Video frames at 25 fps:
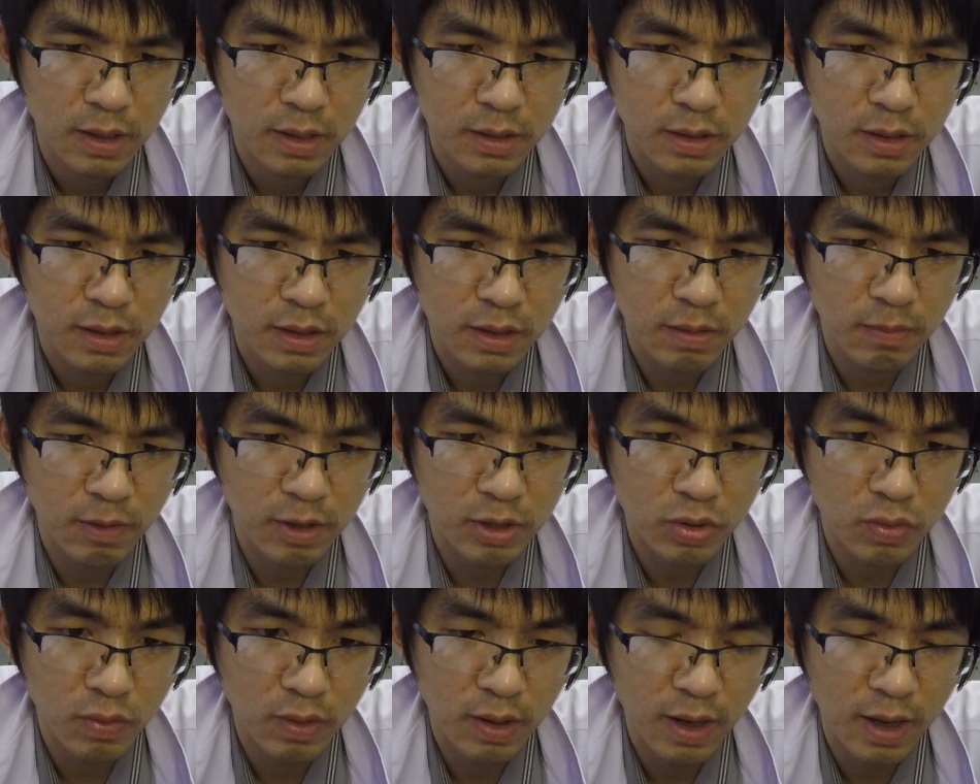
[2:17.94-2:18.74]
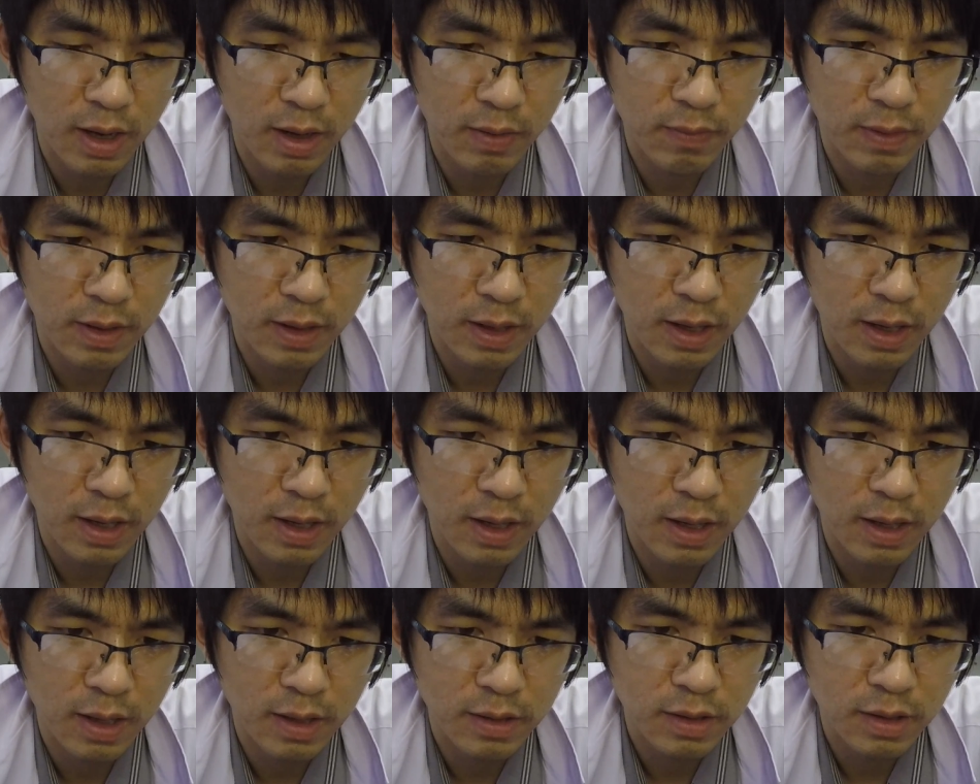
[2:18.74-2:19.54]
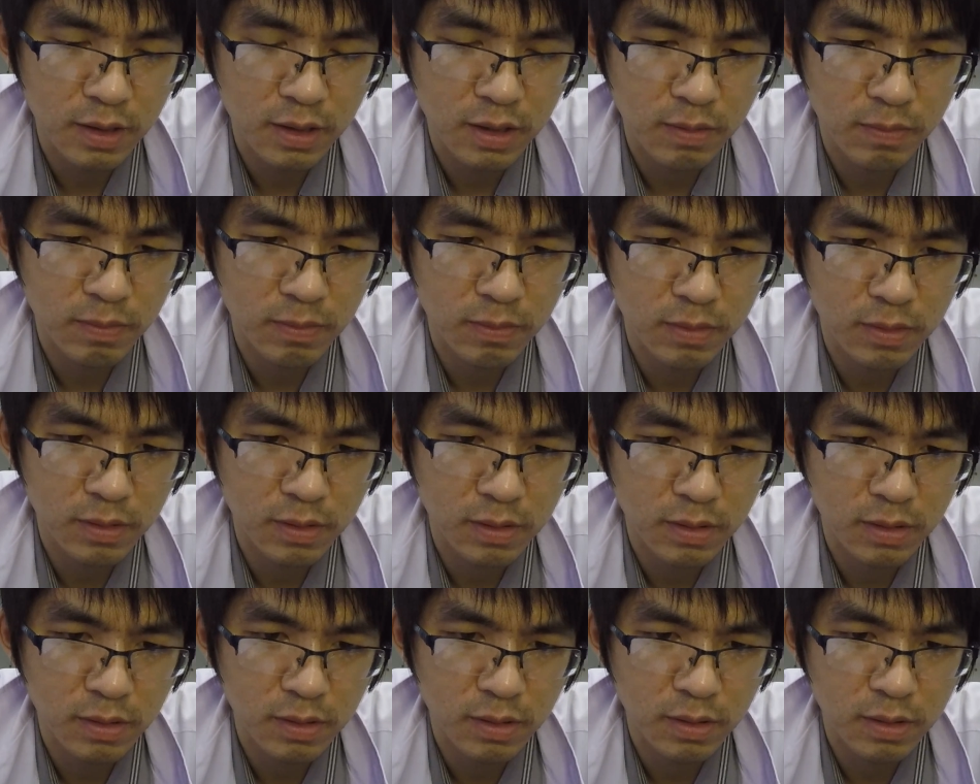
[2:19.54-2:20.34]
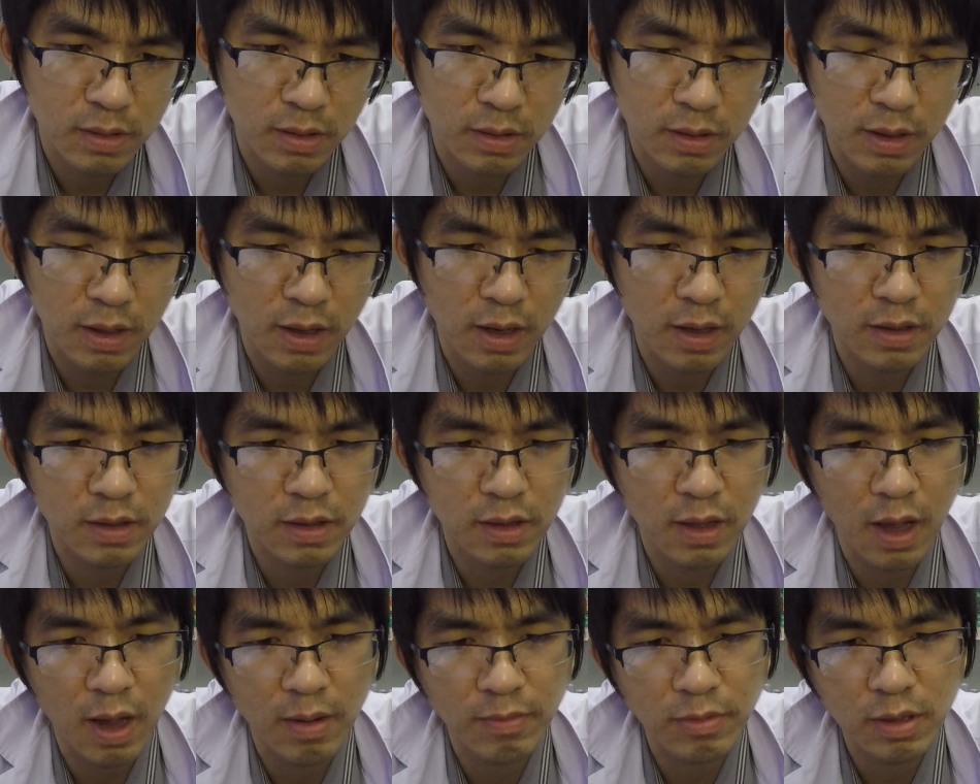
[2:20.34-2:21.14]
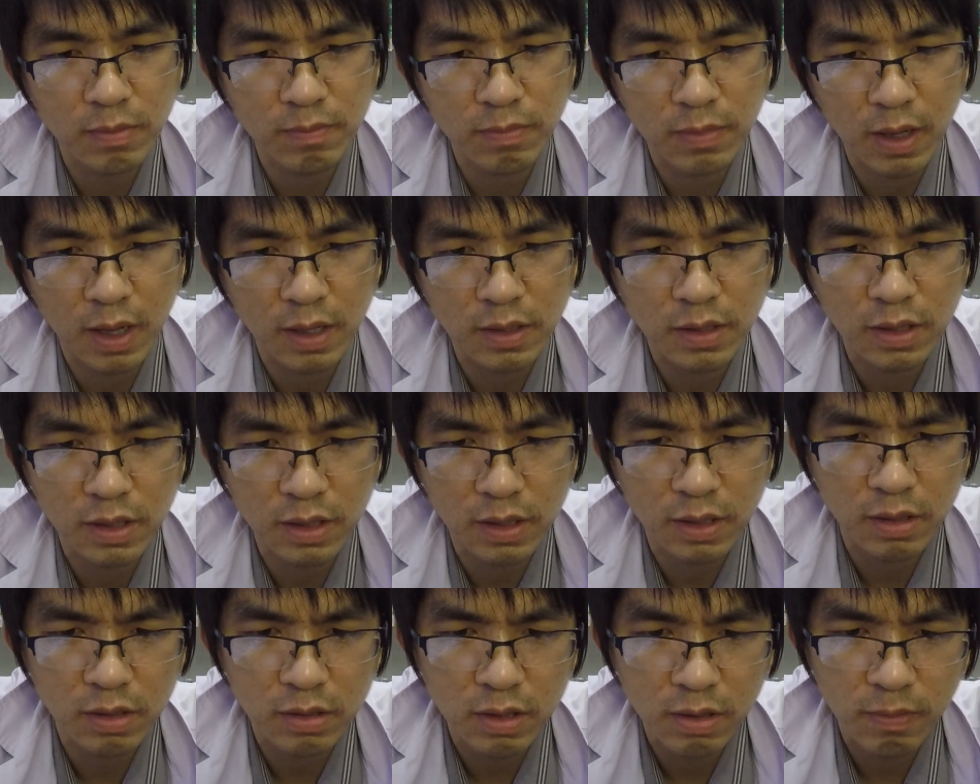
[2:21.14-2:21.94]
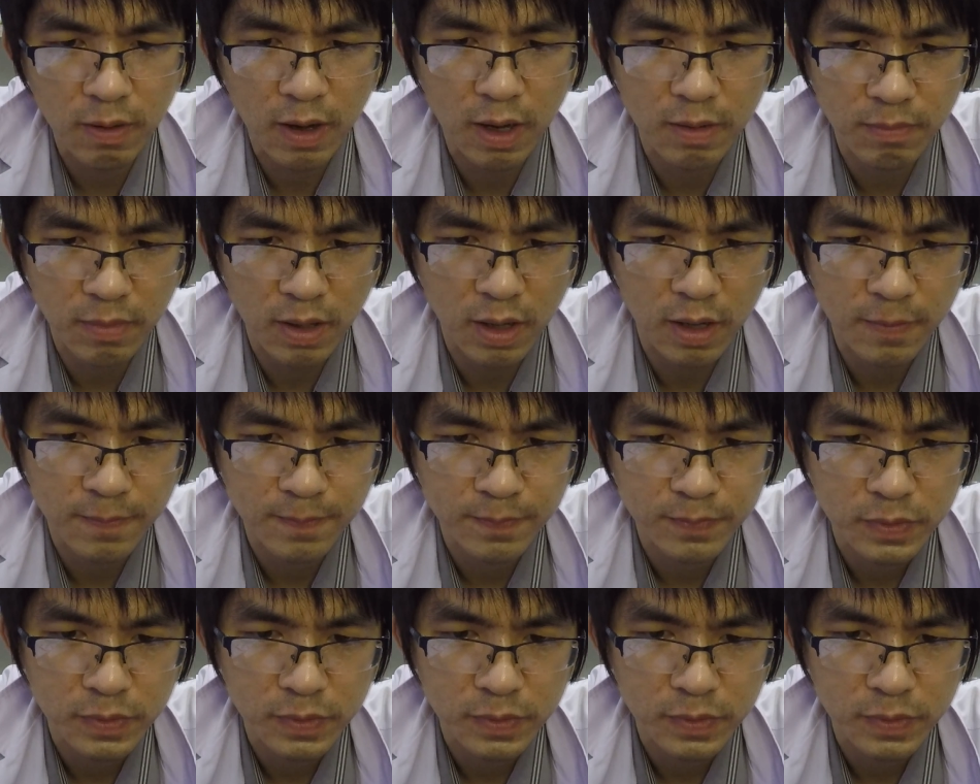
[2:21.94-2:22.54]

ที่ 11 ตุลาเวลา 20 นาฬิกา30 นาทีนะที่ผ่านมา